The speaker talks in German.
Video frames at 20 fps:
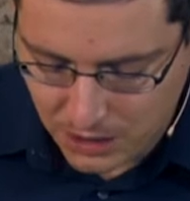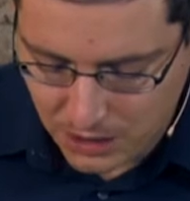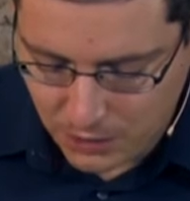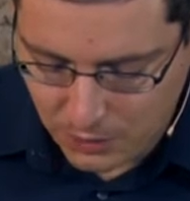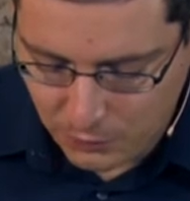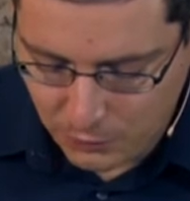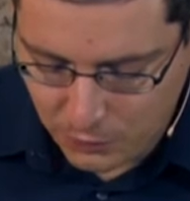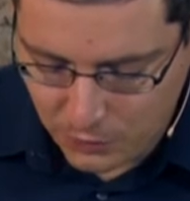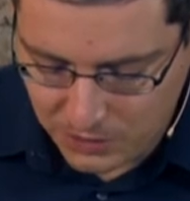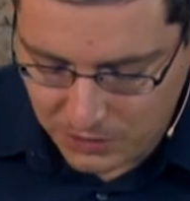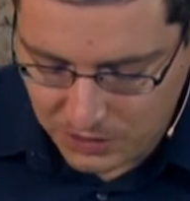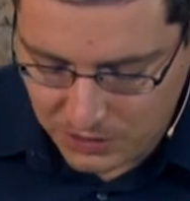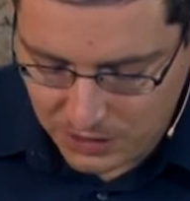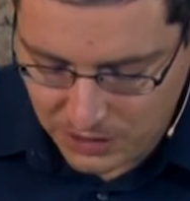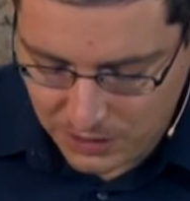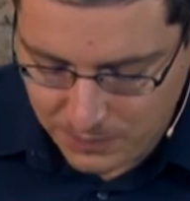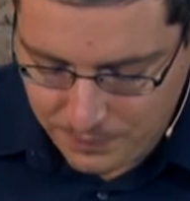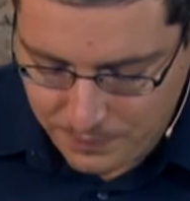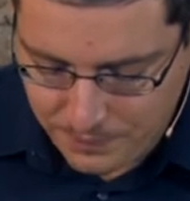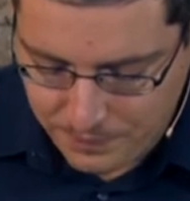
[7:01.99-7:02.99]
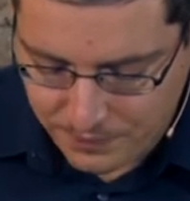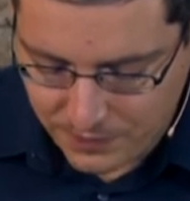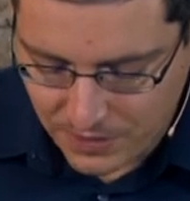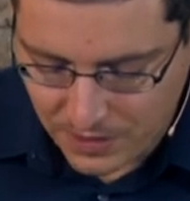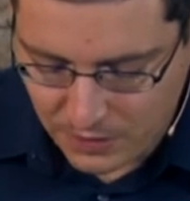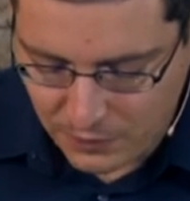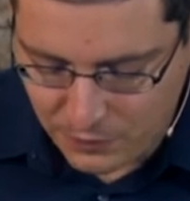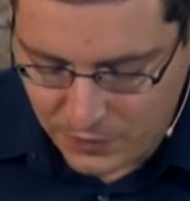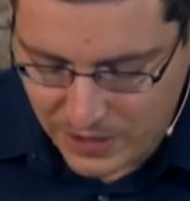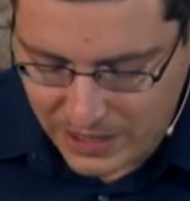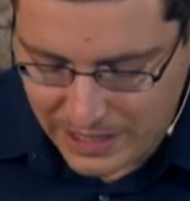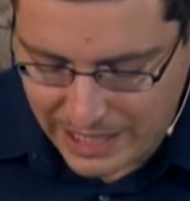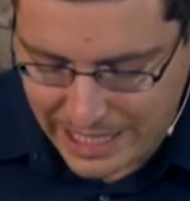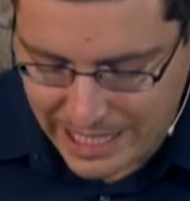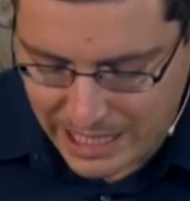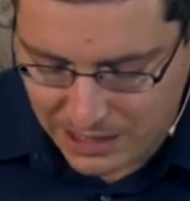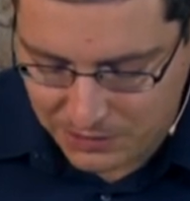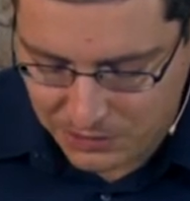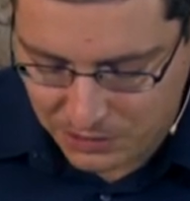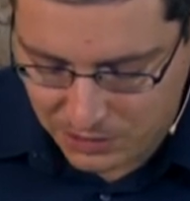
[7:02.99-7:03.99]
für sie, wie der
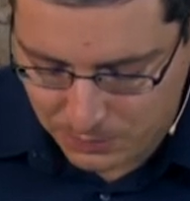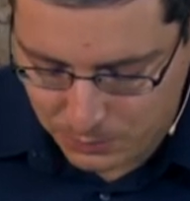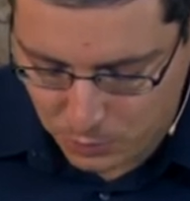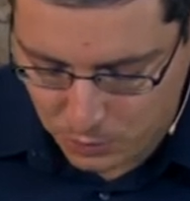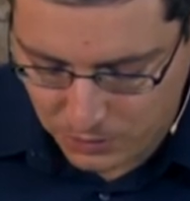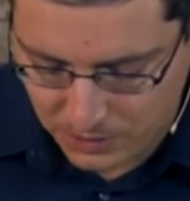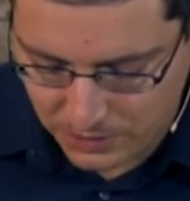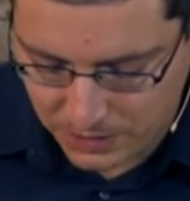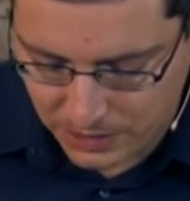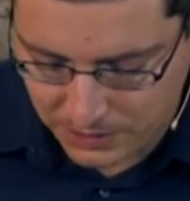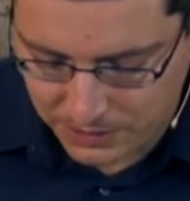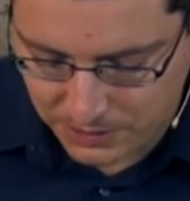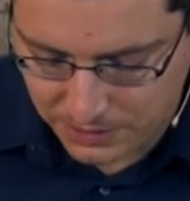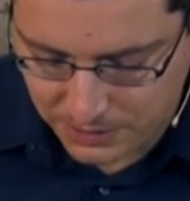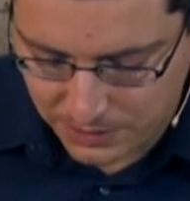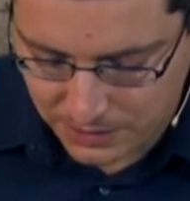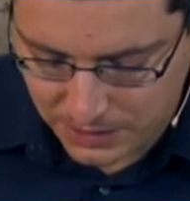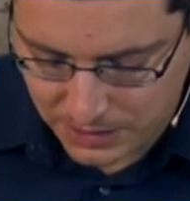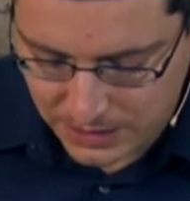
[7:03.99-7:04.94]
Herr es geboten hatte.